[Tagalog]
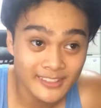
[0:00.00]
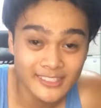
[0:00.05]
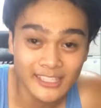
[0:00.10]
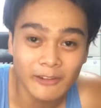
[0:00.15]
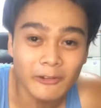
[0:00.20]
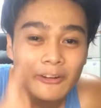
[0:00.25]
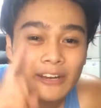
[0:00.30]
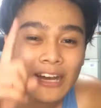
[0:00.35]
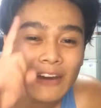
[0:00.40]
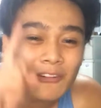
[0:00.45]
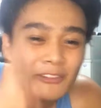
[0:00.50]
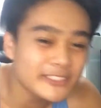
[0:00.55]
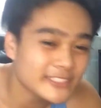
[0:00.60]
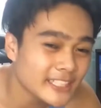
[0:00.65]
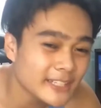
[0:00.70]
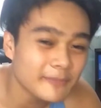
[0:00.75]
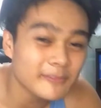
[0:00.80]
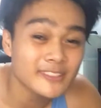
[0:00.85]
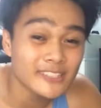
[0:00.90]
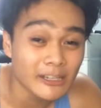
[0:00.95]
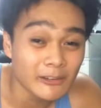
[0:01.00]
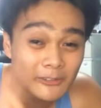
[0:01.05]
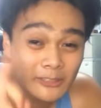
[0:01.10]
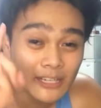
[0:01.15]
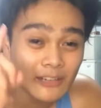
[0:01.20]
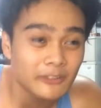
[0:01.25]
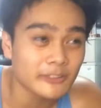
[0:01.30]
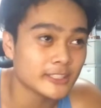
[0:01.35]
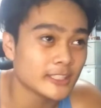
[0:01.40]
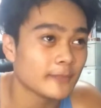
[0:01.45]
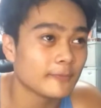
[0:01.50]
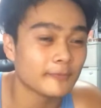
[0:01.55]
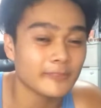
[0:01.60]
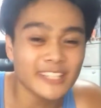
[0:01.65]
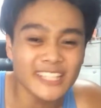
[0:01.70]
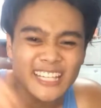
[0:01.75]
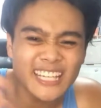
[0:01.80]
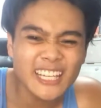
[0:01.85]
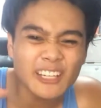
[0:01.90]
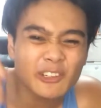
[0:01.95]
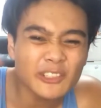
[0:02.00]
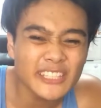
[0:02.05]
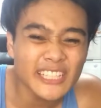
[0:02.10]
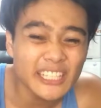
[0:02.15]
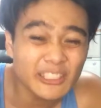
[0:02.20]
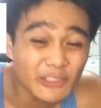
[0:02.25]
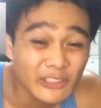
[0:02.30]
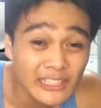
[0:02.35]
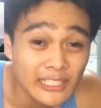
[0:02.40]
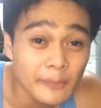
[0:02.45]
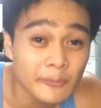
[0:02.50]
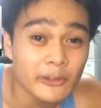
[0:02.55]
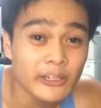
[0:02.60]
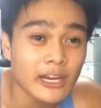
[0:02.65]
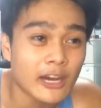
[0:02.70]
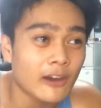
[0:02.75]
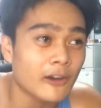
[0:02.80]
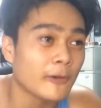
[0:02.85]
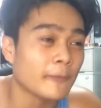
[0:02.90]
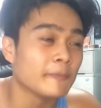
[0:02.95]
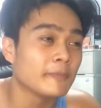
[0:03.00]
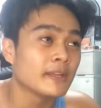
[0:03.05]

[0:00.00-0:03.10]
sa una kong gym, sa una kong gym, nag-ikot-ikot lang muna ako.